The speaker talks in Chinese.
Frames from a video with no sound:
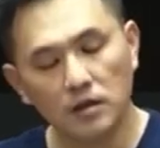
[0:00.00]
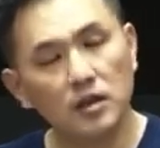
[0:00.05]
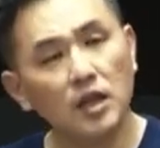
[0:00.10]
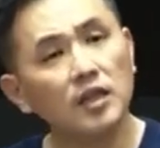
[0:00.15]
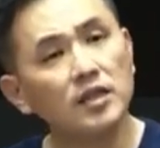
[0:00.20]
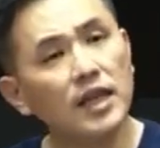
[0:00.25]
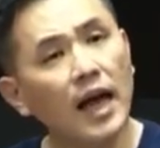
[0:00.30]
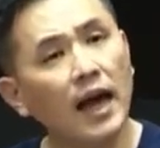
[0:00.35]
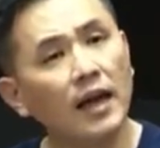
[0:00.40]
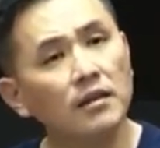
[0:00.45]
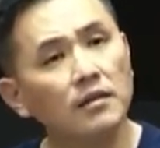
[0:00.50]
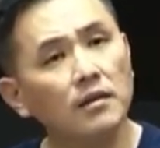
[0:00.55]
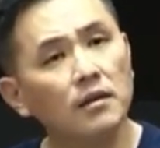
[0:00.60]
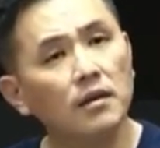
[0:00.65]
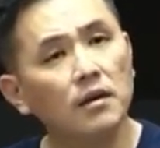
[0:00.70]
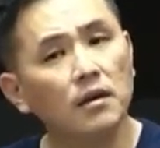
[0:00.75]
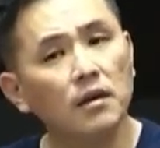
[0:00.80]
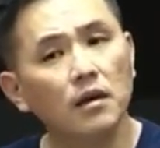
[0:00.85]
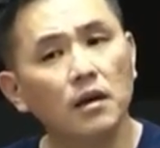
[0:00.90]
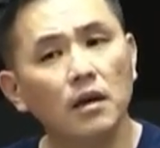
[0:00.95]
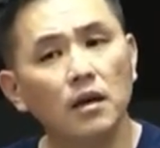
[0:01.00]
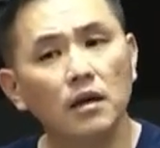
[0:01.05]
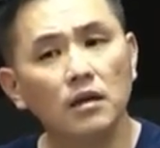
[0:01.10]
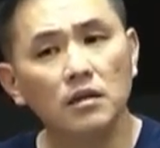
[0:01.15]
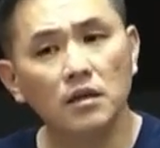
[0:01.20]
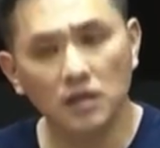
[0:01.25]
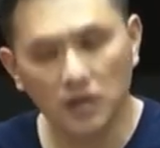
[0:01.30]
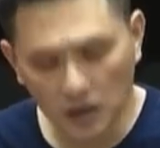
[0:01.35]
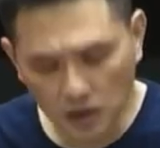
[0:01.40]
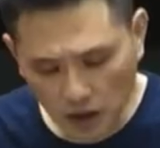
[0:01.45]
第三，
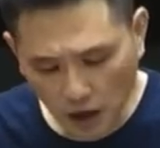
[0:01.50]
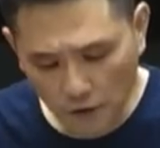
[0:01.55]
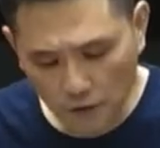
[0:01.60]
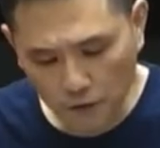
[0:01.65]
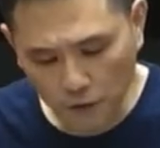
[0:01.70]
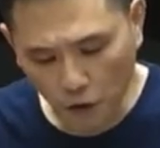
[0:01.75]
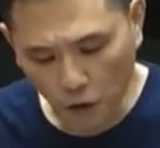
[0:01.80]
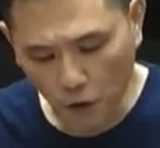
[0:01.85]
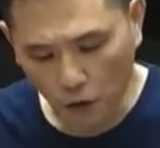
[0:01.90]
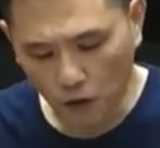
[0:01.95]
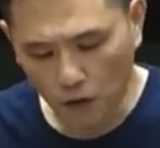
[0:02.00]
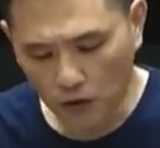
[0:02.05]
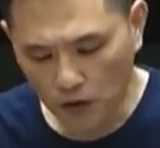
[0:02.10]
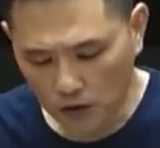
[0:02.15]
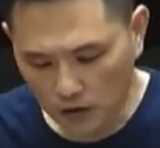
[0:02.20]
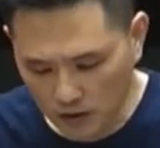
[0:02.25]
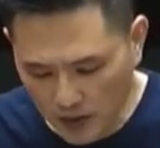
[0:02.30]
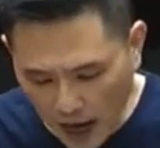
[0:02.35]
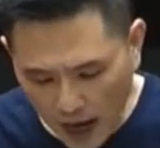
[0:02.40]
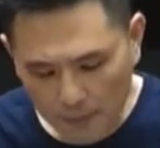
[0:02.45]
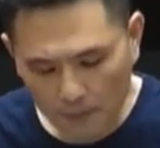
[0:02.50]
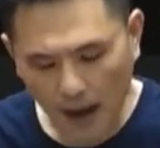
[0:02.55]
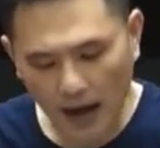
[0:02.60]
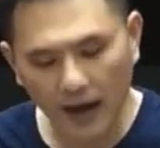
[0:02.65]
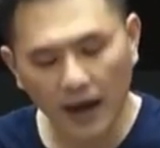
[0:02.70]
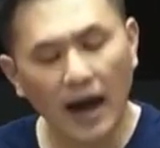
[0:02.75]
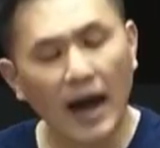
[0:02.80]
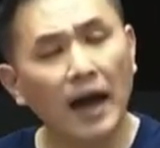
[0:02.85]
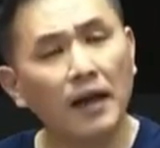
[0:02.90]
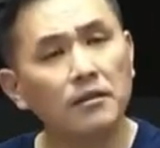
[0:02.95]
你的政府太
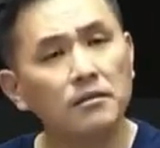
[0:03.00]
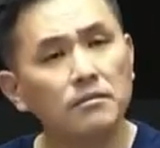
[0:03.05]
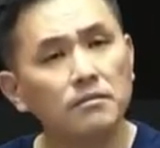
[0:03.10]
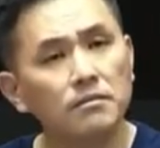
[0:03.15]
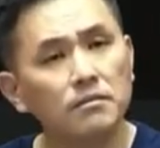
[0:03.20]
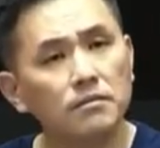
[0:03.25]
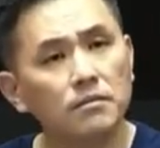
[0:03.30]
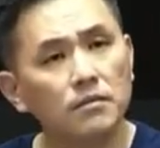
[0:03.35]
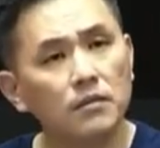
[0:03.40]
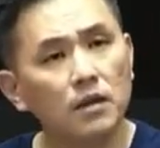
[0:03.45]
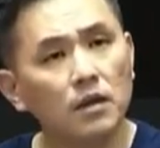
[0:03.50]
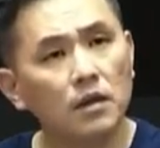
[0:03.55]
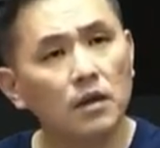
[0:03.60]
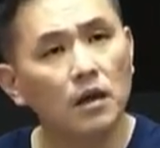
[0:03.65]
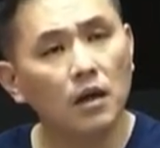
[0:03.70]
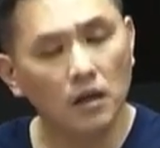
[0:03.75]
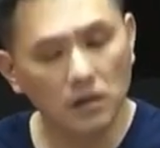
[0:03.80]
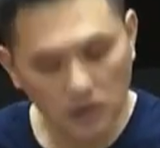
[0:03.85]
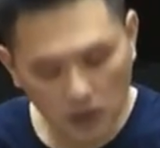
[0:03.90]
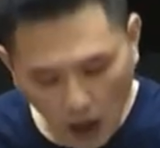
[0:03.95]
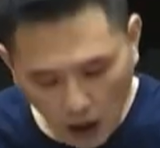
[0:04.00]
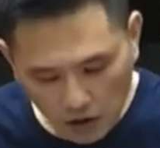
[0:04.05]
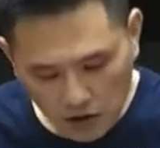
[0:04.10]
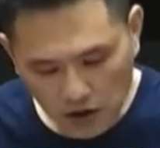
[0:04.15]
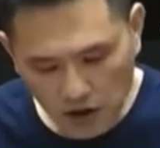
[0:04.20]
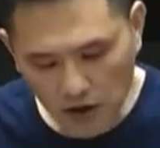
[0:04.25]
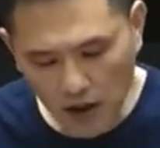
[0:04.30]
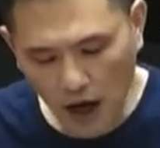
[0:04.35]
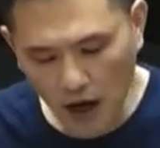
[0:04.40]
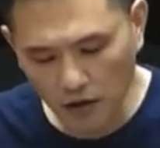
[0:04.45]
蛮憨，早
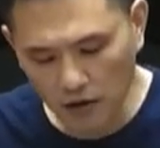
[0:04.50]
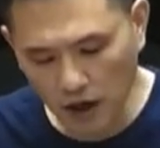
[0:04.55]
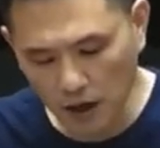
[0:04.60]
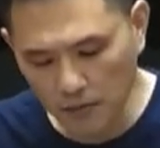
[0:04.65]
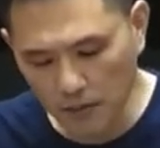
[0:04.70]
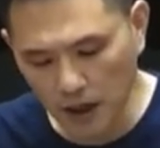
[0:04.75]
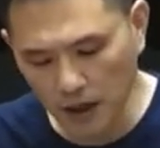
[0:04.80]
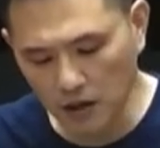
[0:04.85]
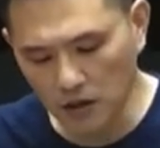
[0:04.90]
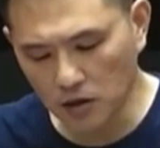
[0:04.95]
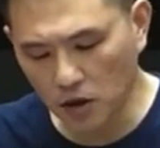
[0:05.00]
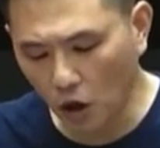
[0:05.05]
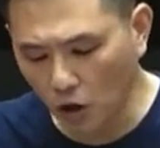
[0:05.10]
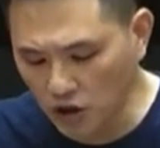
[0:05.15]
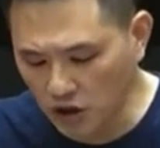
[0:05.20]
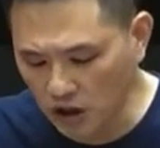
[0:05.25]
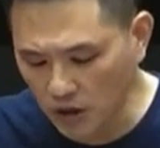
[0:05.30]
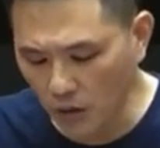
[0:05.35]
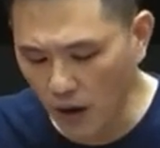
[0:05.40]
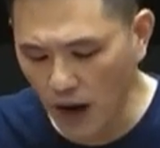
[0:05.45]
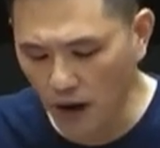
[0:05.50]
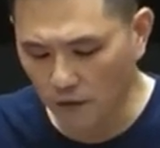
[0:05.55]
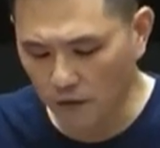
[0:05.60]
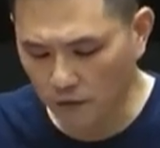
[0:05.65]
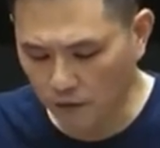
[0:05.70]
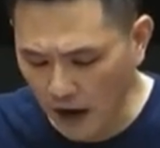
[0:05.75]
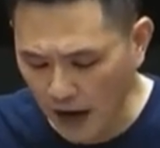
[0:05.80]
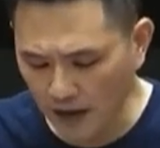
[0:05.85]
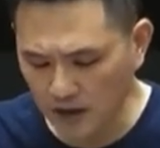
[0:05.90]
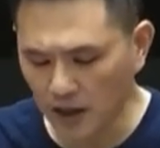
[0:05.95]
知道人民都希望
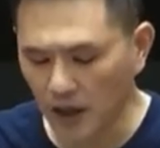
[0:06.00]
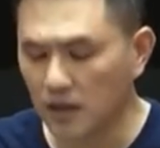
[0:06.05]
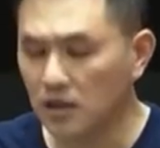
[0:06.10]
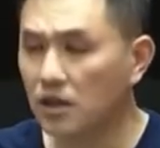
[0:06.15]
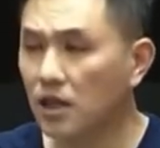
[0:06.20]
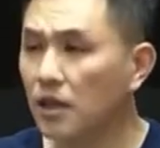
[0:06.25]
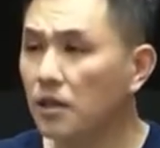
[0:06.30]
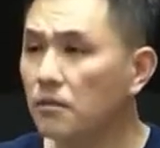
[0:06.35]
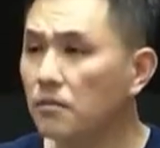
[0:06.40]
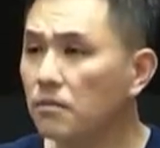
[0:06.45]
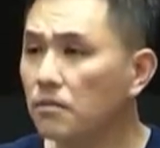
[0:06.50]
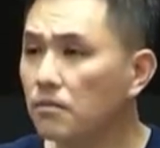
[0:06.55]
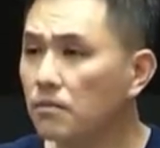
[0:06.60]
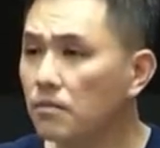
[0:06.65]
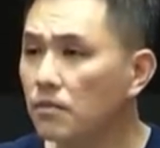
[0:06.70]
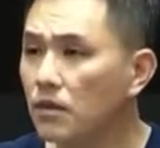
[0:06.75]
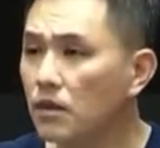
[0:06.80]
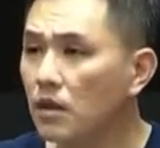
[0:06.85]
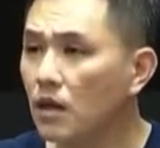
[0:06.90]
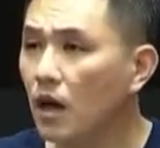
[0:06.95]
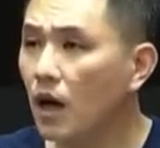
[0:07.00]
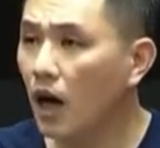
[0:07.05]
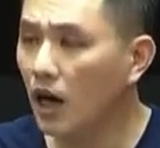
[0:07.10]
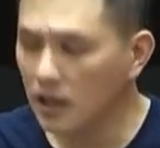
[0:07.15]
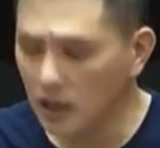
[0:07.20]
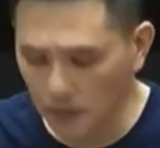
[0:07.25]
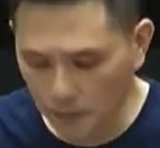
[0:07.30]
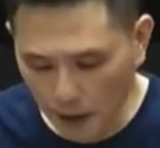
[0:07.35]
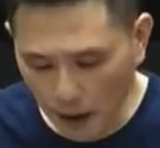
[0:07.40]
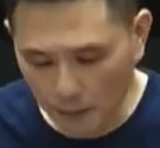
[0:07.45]
发现金。而
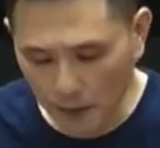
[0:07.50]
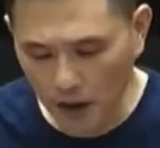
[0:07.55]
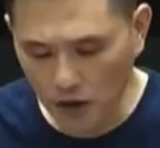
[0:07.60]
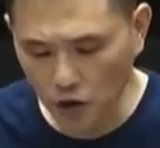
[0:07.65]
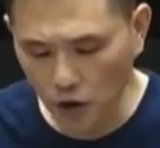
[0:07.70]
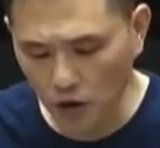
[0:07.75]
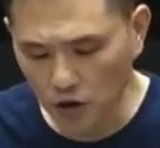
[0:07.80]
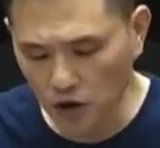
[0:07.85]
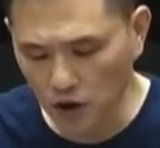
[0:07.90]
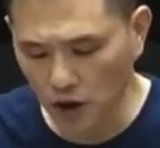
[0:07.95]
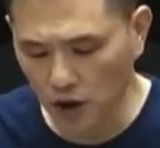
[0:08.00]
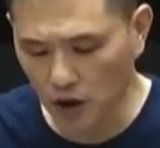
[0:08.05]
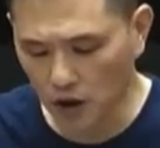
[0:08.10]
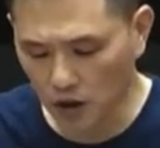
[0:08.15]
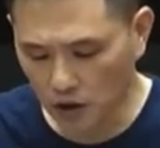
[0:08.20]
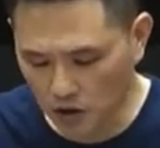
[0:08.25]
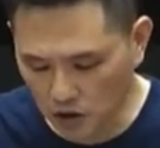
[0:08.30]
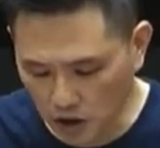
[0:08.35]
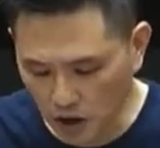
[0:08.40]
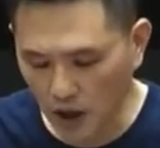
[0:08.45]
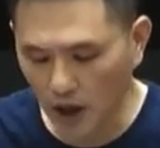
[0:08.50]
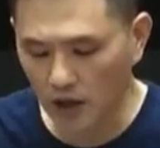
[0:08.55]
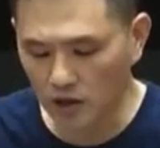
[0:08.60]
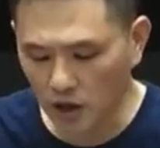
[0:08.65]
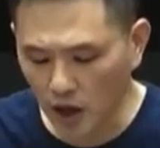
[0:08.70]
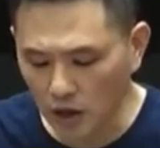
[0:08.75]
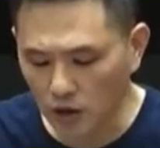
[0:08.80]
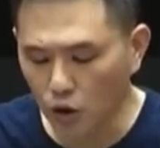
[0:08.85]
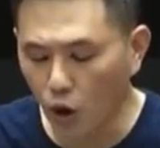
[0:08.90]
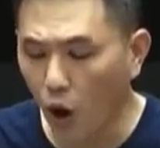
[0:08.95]
你偏偏就是吃了
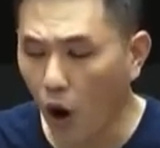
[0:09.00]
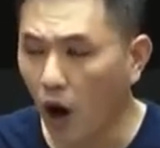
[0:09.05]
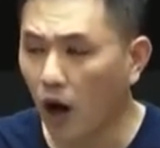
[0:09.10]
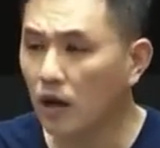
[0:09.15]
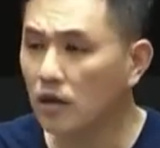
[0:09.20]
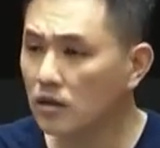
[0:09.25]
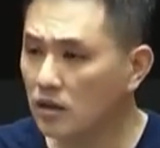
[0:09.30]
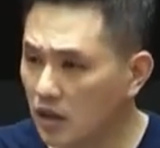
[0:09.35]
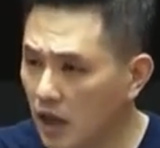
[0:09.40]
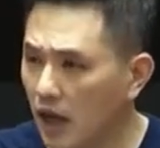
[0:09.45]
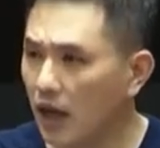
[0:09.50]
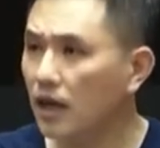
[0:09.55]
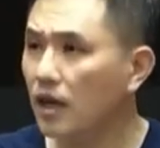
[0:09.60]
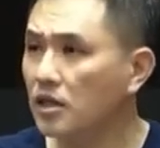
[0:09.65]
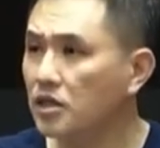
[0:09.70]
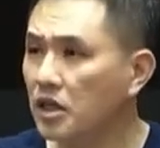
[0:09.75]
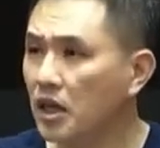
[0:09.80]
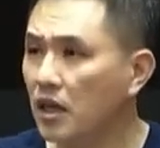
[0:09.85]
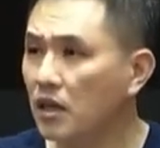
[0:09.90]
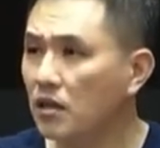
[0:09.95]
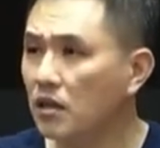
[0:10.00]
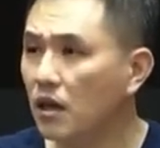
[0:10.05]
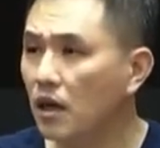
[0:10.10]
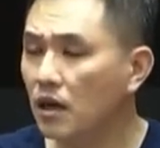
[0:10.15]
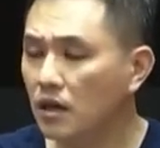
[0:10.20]
秤砣，铁了心